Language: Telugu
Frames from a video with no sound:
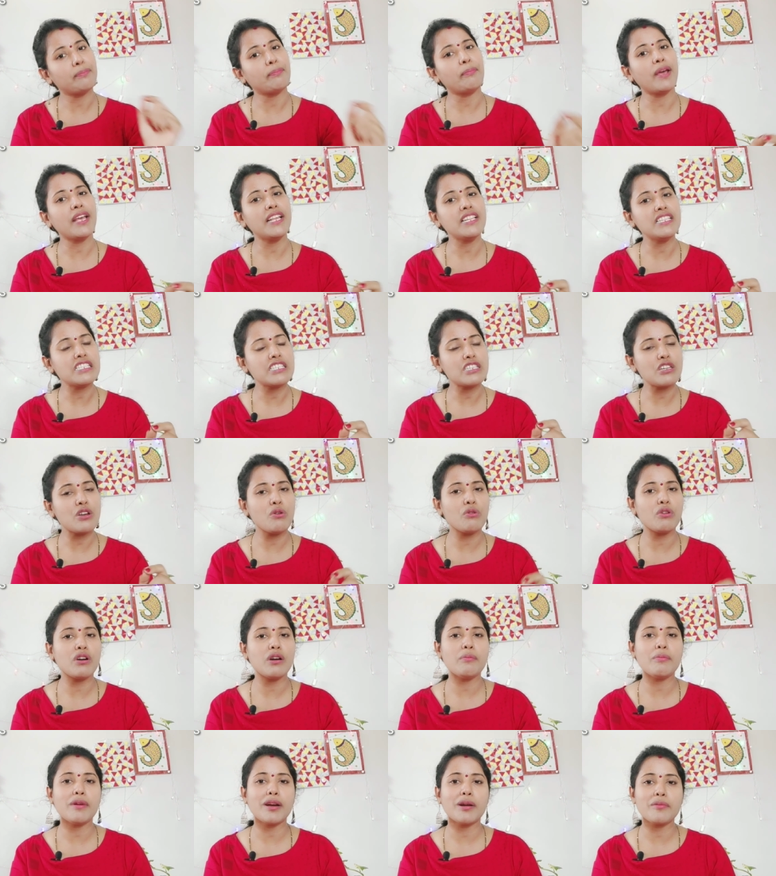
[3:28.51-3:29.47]
పెన్స్లో
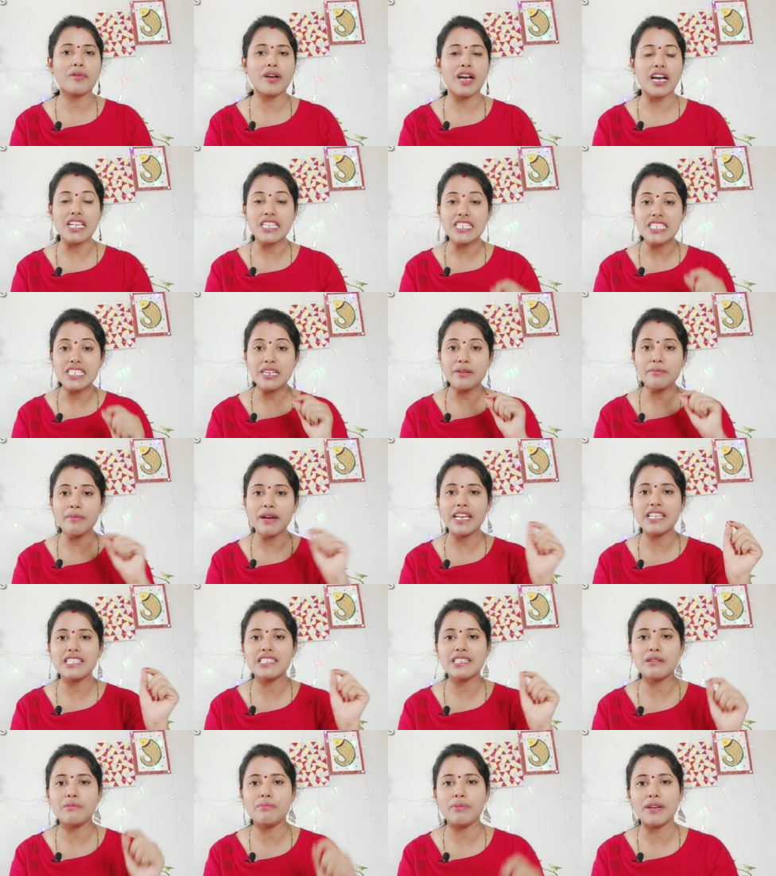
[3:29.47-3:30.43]
కూడా మనం
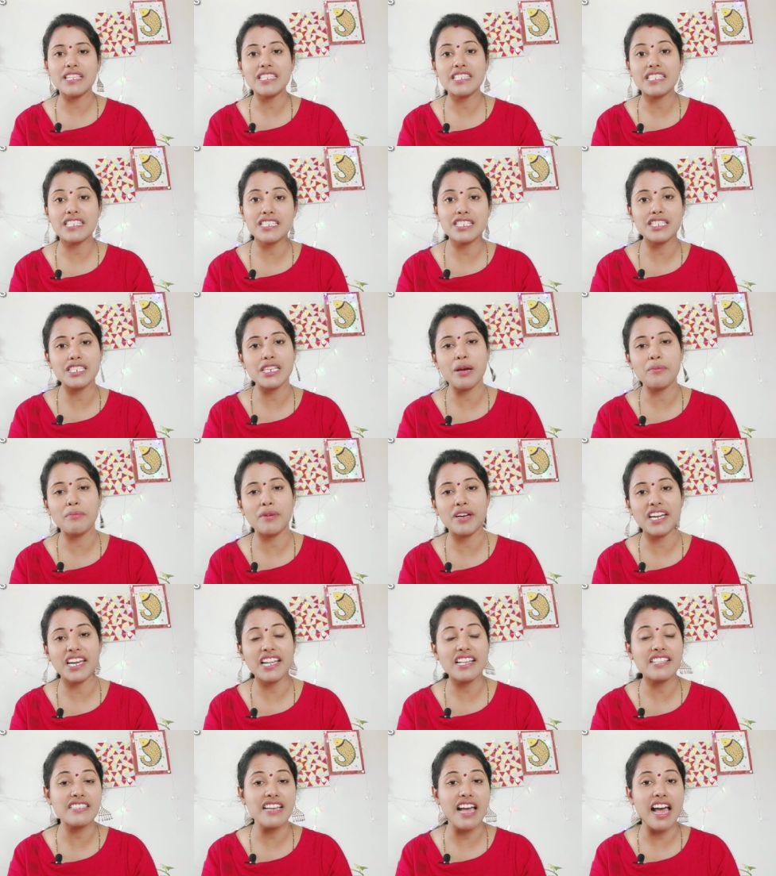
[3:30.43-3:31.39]
కస్టమైజ్డ్ పెన్స్
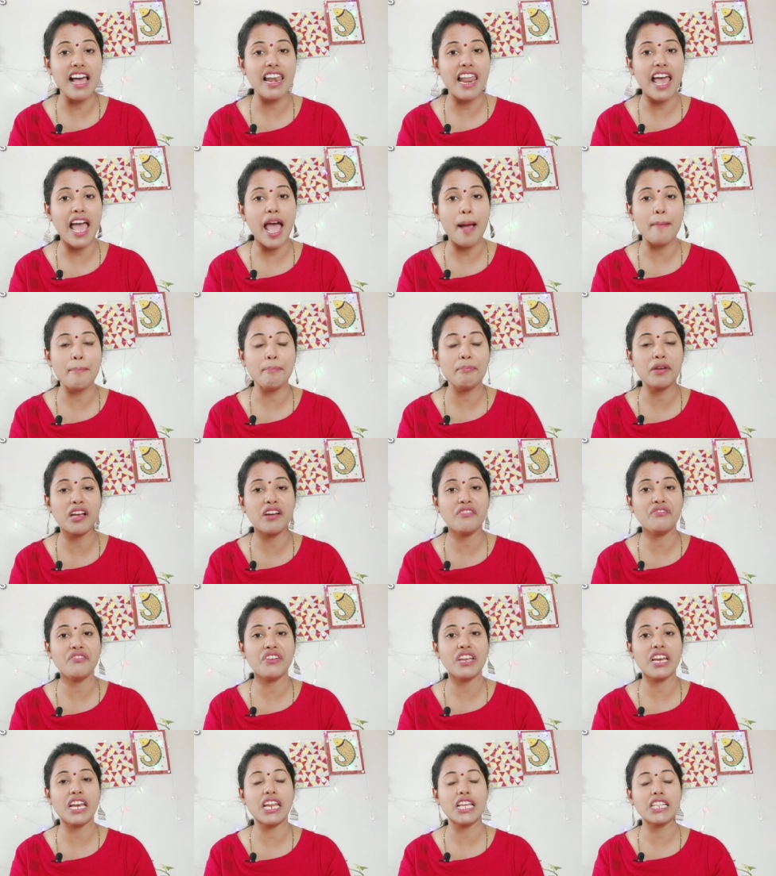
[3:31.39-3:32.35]
ఇచ్చామంటే చాలా హ్యాపీగా
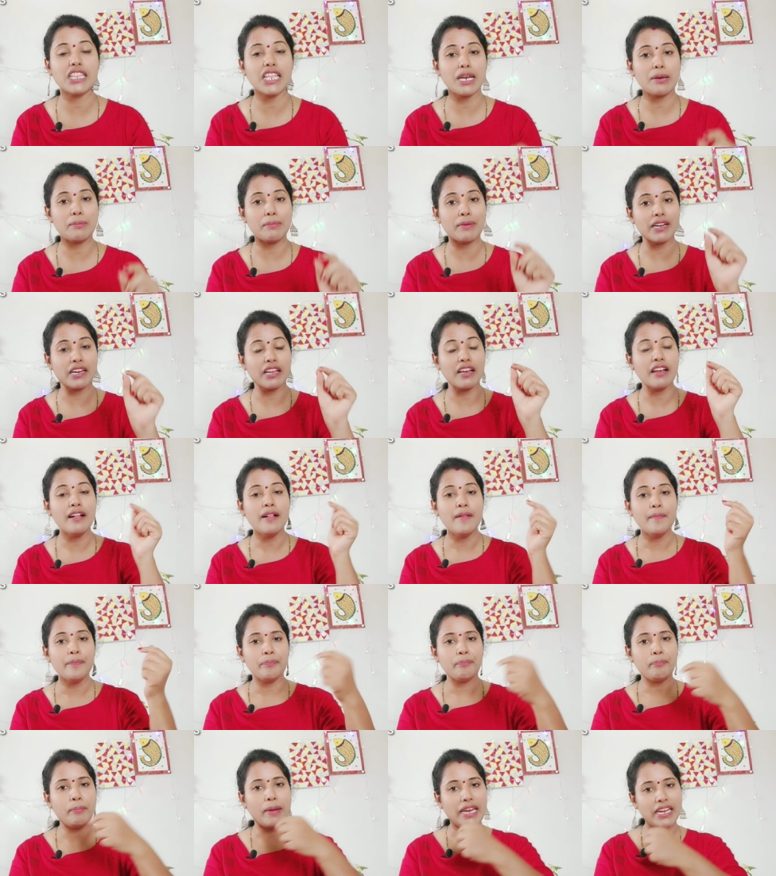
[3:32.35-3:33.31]
ఫీల్ అవుతారనమాట
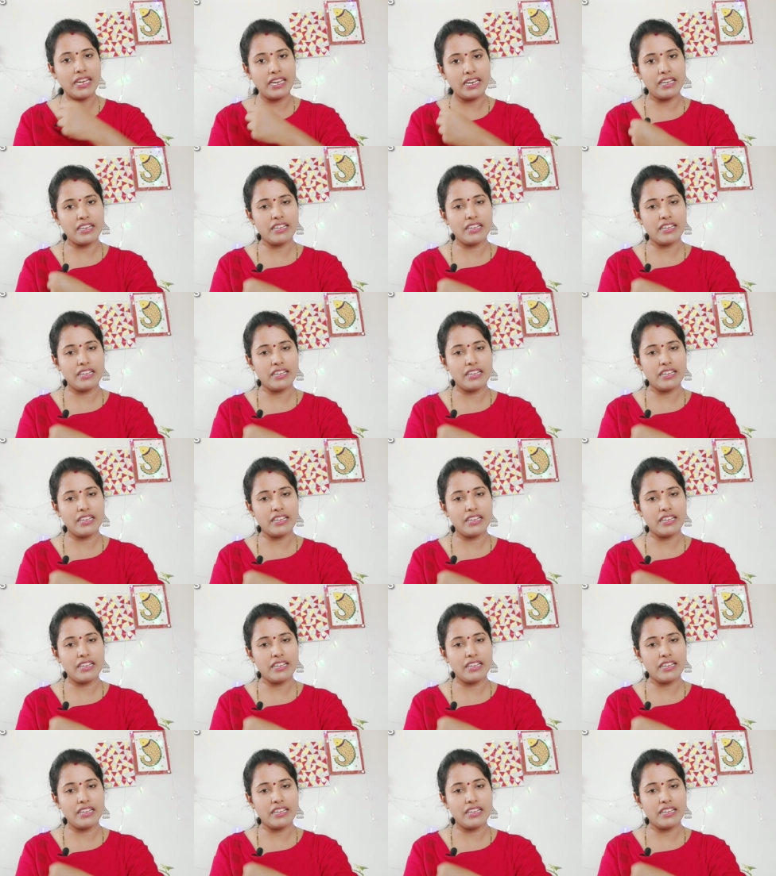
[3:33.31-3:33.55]
పెన్